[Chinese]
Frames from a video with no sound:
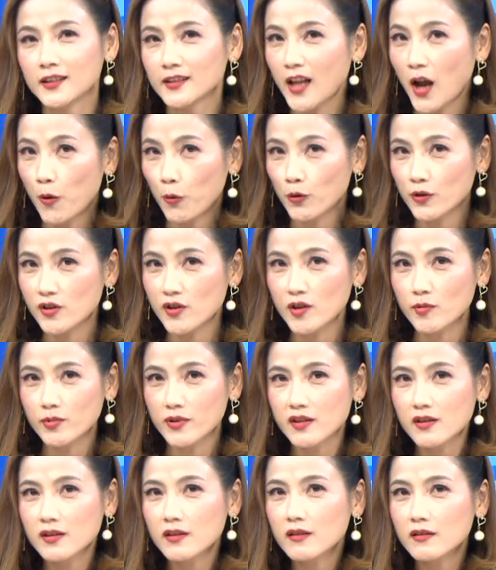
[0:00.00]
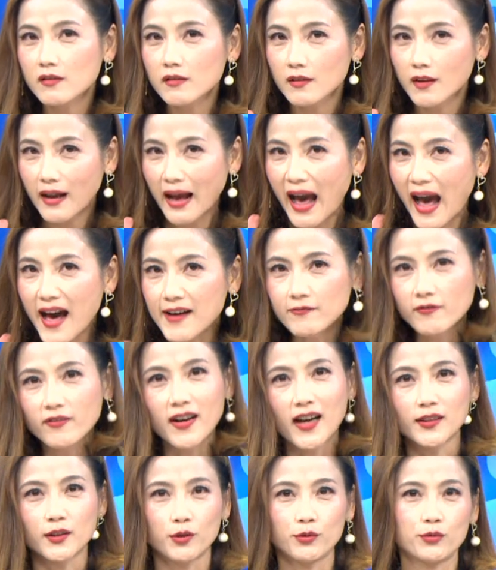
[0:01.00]
那我是不是看
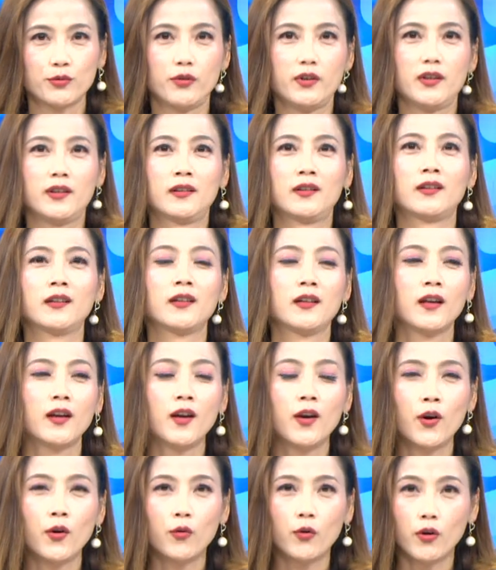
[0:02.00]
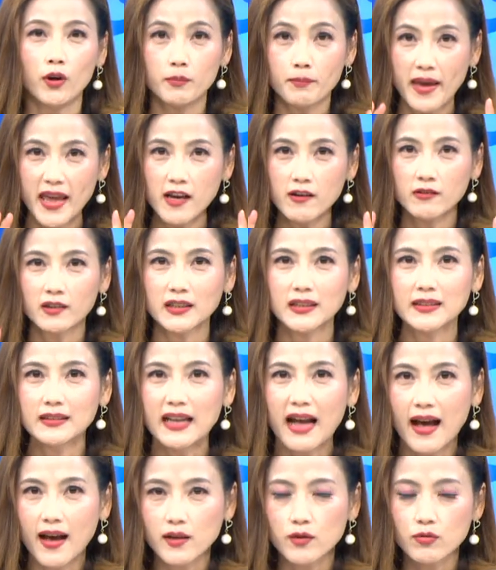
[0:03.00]
法都对？我没有跟
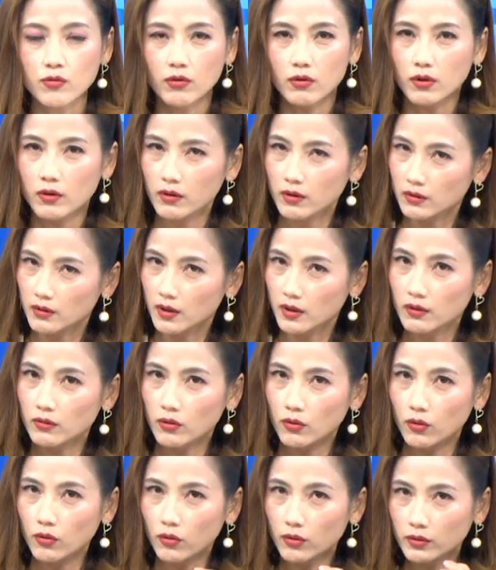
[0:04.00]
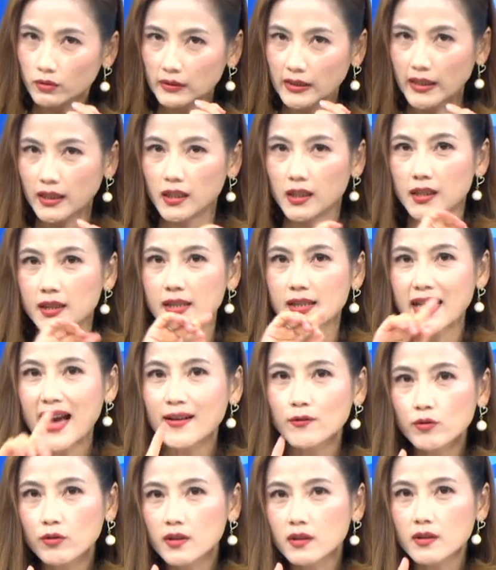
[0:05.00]
大家说。那个
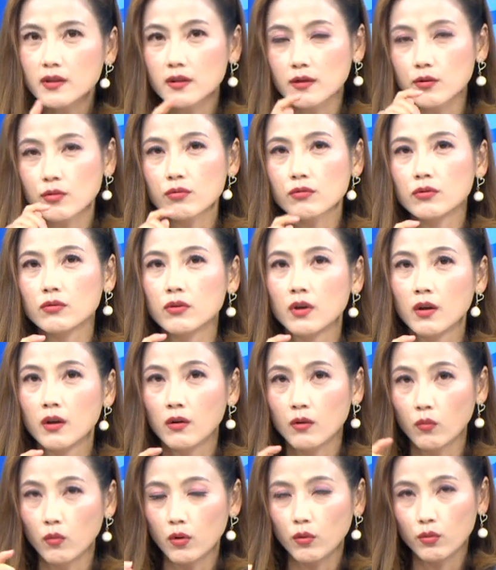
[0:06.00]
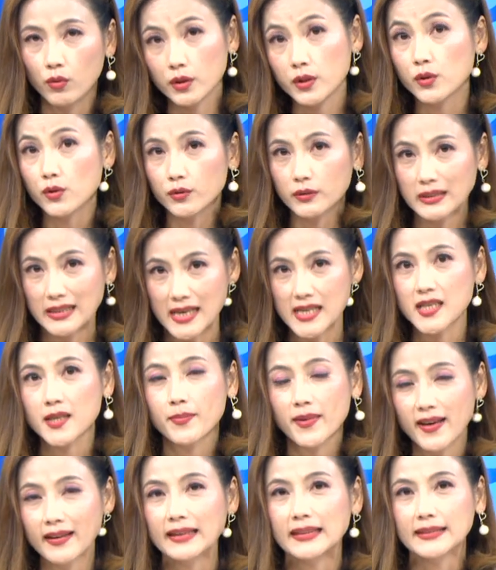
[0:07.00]
加权指数，我我就在
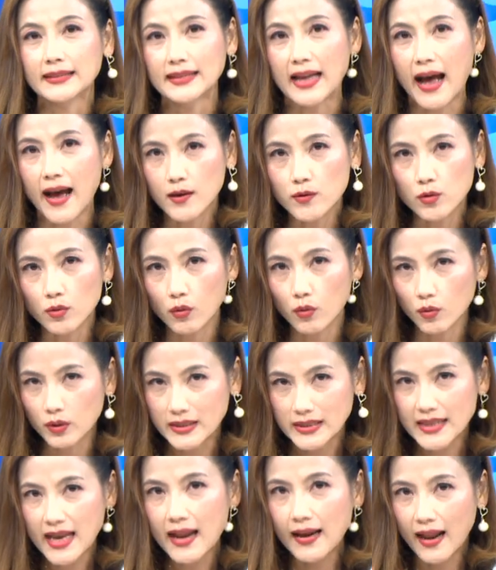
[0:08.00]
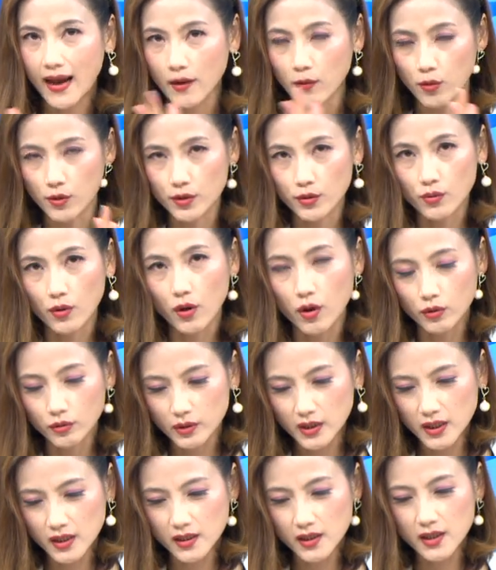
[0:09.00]
这边跟大家说，我再来会做
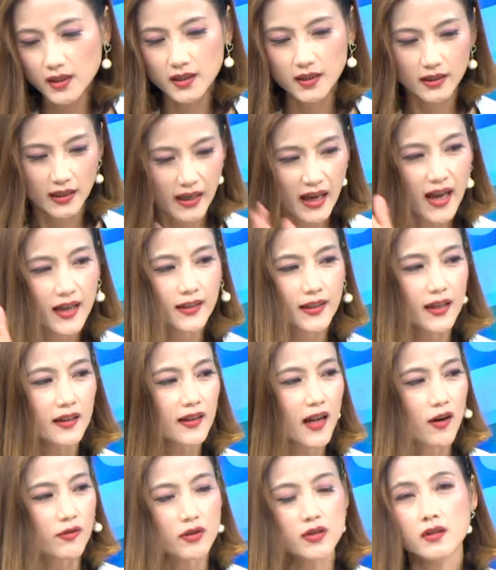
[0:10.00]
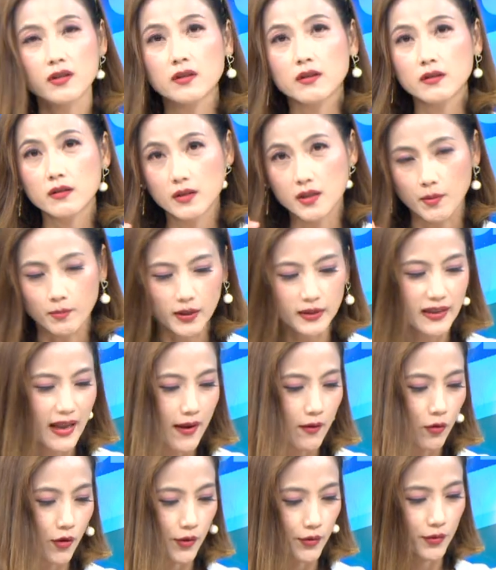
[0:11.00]
OTC。你看，连老师怎么
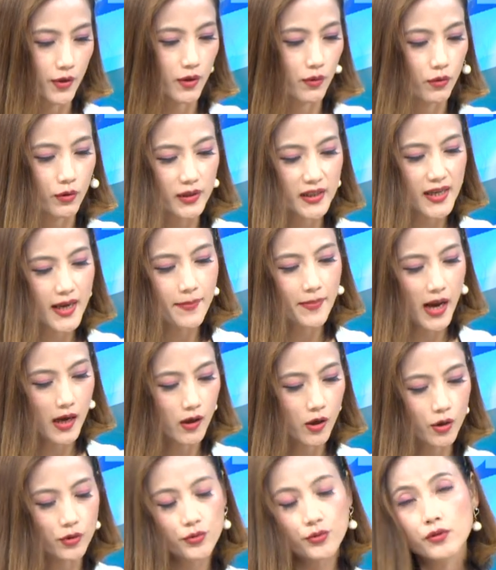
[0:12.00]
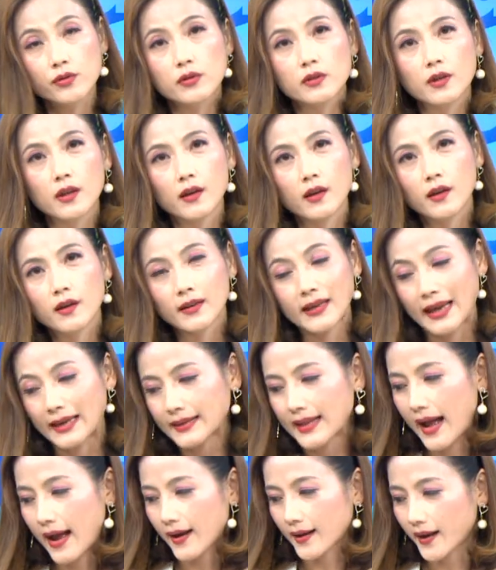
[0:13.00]
带会员，我现在把扣讯
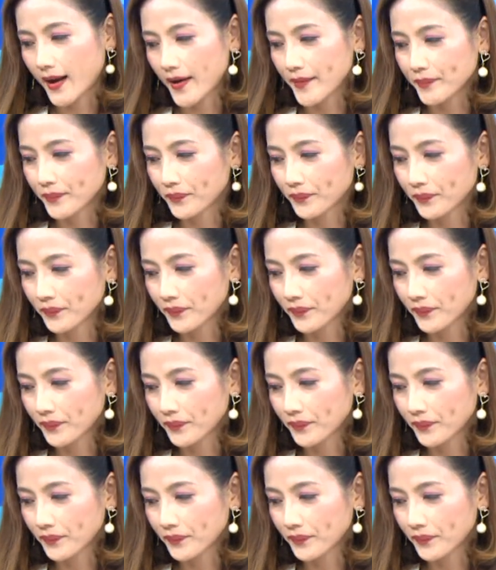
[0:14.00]
给大家看